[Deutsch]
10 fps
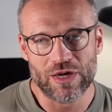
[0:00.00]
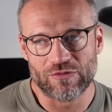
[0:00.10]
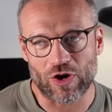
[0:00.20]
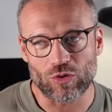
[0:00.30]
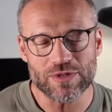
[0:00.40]

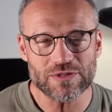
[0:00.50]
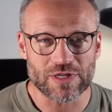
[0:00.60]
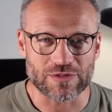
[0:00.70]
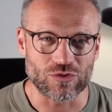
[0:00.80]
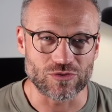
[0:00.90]
Warum ist
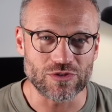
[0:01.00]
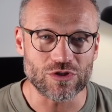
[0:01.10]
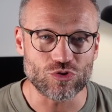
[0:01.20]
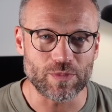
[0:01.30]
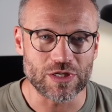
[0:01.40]
das so? Sind die
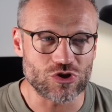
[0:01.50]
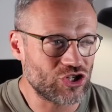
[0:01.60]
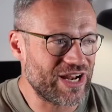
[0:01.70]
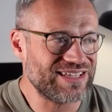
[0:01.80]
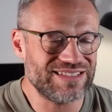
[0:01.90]
Spiele
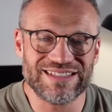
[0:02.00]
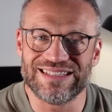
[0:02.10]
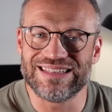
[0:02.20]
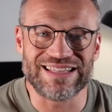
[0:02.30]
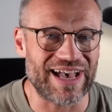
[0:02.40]
schlecht?
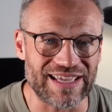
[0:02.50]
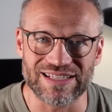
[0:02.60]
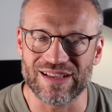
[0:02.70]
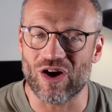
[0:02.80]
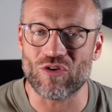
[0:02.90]

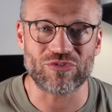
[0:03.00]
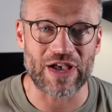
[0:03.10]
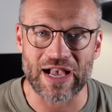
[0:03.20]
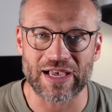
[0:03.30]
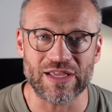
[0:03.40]
Nein, auf
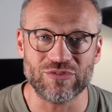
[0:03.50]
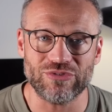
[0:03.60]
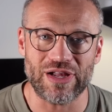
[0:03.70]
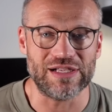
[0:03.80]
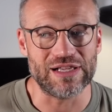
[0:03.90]
gar keinen
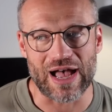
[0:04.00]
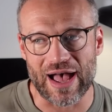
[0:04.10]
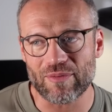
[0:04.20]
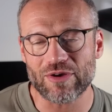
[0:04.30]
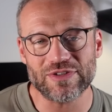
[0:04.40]
Fall.
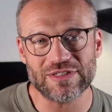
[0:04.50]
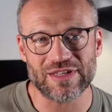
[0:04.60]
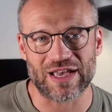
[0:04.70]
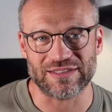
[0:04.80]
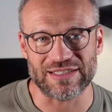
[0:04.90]
Aber wie
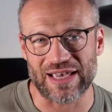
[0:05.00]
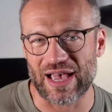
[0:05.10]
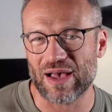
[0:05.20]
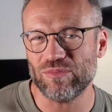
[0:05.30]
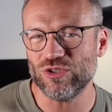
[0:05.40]
gesagt, ich
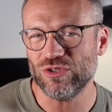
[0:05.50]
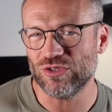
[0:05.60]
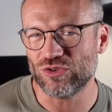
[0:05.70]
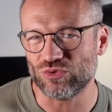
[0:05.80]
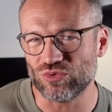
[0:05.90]
habe
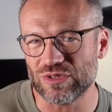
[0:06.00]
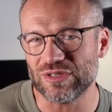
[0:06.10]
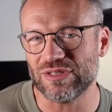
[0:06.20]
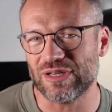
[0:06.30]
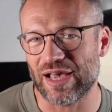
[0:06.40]

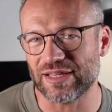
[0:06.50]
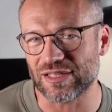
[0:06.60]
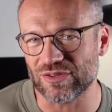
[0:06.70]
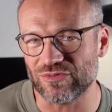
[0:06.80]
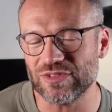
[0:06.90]
nur eine
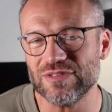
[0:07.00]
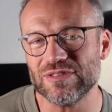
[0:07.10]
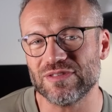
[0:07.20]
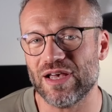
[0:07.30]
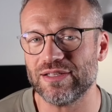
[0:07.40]
gewisse
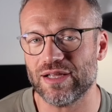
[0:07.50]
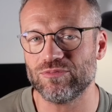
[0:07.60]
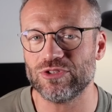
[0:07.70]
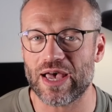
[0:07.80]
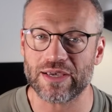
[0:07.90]
Zeit am
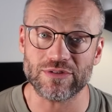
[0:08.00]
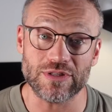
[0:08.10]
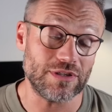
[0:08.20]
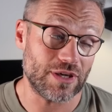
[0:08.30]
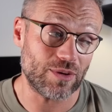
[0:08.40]
Tag, die
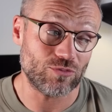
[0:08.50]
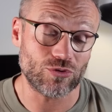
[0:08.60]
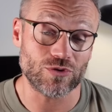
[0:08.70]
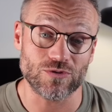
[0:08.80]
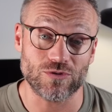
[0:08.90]
ich eben
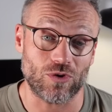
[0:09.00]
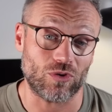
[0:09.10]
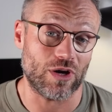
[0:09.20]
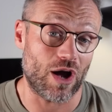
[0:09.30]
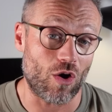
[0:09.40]
fürs
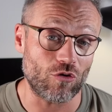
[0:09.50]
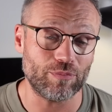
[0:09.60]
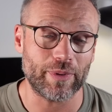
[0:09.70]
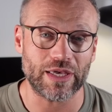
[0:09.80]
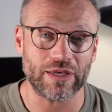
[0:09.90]
Zocken
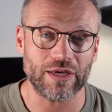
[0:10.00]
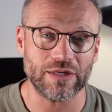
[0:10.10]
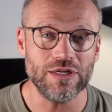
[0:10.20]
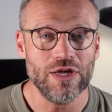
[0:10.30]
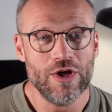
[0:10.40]
aufbringen
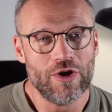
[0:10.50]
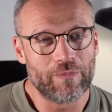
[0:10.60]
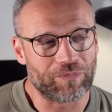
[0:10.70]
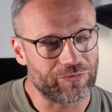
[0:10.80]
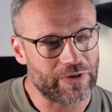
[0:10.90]
kann.
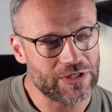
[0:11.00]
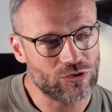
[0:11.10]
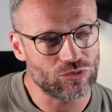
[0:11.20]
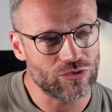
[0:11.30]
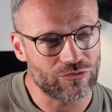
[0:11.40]
Und wenn ich
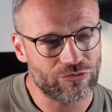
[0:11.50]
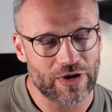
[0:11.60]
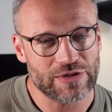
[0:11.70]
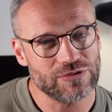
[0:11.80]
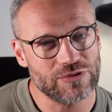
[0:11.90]
nun
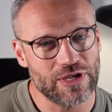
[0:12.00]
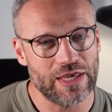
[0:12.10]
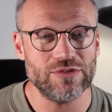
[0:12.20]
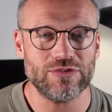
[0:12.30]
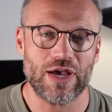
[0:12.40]
fast
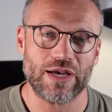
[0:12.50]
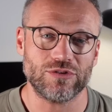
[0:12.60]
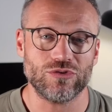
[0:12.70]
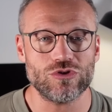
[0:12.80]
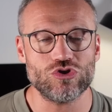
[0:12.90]
jeden Tag
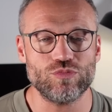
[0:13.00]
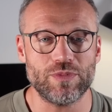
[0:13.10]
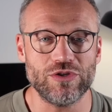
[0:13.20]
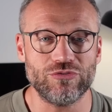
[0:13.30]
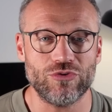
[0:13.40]
ein neues
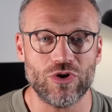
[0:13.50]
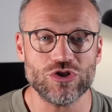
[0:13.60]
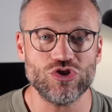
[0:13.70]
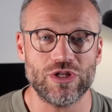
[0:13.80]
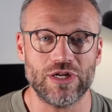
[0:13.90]
Spiel
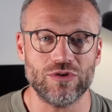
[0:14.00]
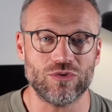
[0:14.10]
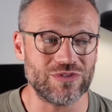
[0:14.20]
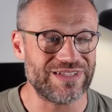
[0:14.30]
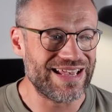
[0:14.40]
vorstelle
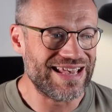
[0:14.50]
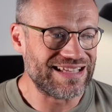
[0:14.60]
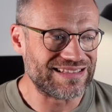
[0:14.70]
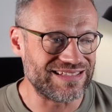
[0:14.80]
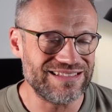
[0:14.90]
und
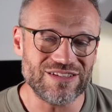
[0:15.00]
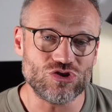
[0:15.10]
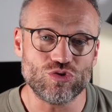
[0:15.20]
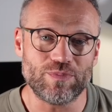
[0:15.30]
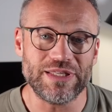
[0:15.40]
dieses
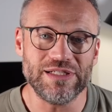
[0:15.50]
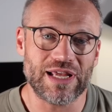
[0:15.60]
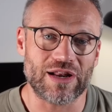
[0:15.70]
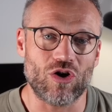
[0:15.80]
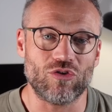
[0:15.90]
Spiel
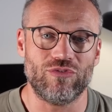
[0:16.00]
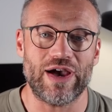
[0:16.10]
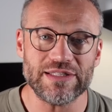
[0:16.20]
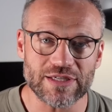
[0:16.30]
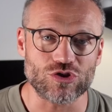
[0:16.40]
dann auch
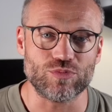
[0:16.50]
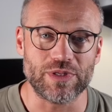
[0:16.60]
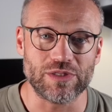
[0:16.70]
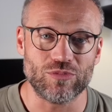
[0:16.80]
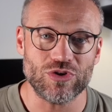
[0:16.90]

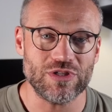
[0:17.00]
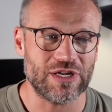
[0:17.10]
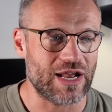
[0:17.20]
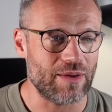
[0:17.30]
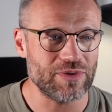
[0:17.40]
weiterspielen möchte,
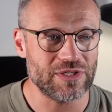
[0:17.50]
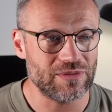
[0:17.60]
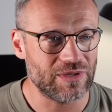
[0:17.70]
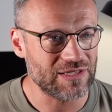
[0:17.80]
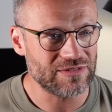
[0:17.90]
dann habe ich,
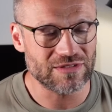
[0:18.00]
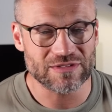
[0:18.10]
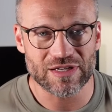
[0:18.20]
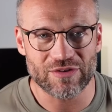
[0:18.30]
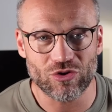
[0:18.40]
lasst es
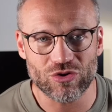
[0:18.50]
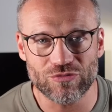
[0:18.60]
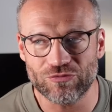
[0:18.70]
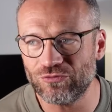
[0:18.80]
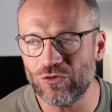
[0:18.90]
in der Woche
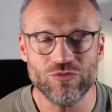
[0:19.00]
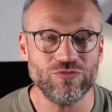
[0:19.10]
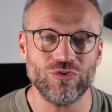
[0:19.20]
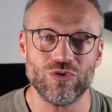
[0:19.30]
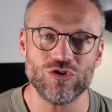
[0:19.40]

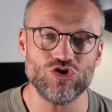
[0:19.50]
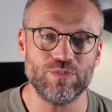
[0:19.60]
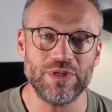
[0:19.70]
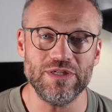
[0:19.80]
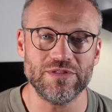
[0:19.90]
fünf neue
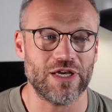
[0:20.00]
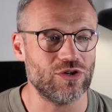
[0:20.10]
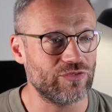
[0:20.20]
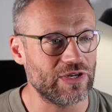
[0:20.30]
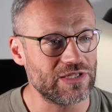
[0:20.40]
Spiele sein.
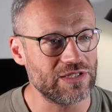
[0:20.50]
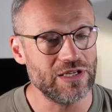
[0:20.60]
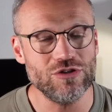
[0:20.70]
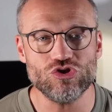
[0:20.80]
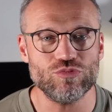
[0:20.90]
Und wenn ich
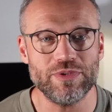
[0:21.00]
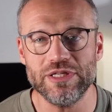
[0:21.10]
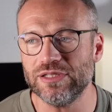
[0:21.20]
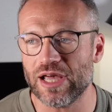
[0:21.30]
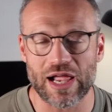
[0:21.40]
jedes
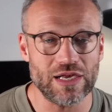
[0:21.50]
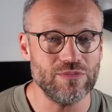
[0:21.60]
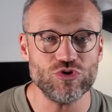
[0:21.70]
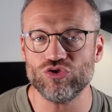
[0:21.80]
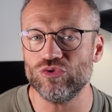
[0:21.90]
Spiel eine
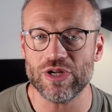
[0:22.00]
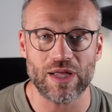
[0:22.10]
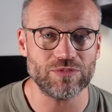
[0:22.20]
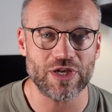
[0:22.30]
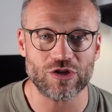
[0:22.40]
halbe Stunde
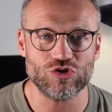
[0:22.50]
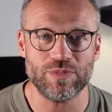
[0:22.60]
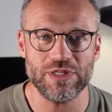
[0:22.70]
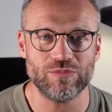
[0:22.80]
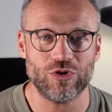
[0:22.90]
am Tag
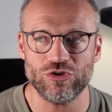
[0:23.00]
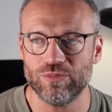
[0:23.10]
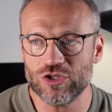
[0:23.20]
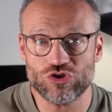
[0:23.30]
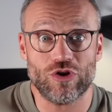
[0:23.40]
spielen möchte,
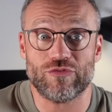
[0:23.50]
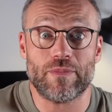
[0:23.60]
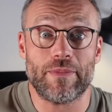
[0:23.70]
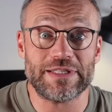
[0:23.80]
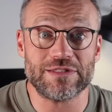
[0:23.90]
bin ich schon auf
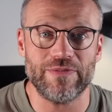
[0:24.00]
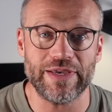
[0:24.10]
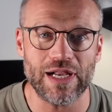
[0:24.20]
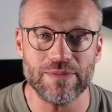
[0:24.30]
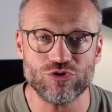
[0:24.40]
einmal bei
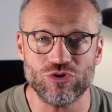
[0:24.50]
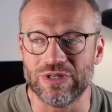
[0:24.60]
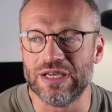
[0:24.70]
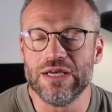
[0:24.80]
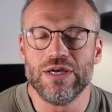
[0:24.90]
zweieinhalb Stunden.